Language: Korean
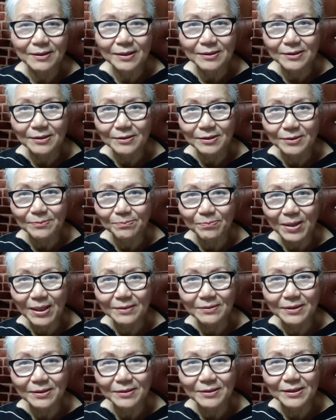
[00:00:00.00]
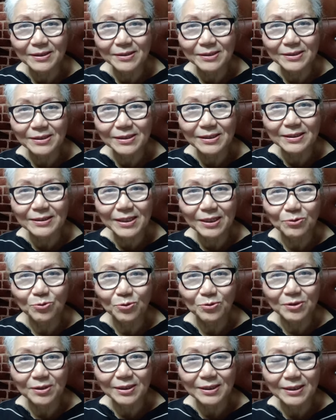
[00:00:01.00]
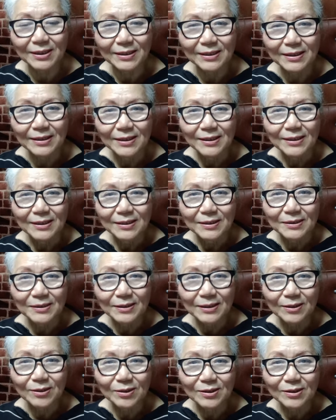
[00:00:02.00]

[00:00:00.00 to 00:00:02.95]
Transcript: 대해서 지금 반대 의견이 있으니까 대통령이 이제